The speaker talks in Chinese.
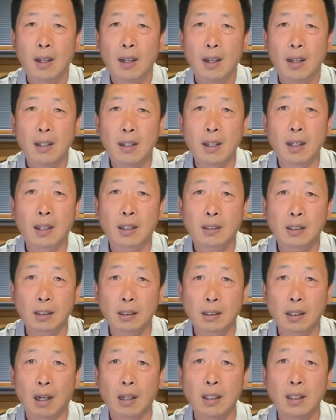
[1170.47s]
一个是
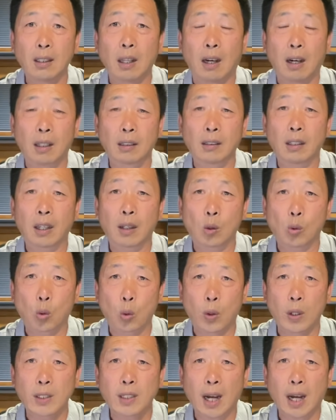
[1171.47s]
等一等那个
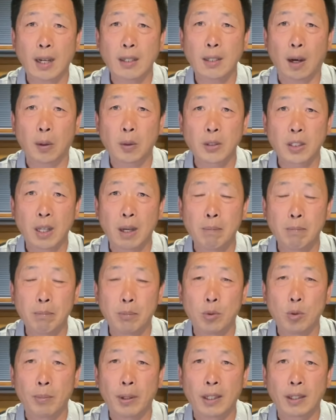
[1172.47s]
国家药监
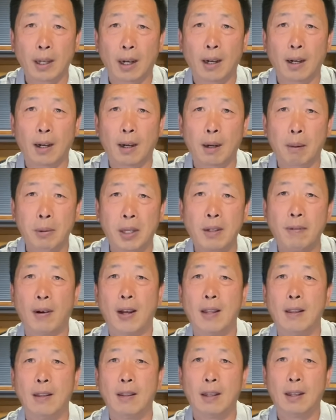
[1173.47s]
部门的批
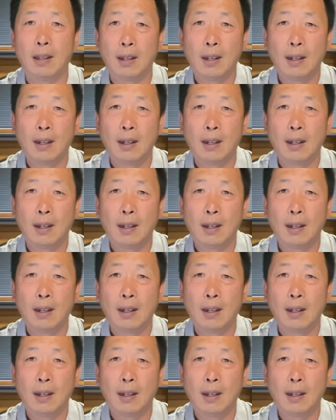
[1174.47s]
文，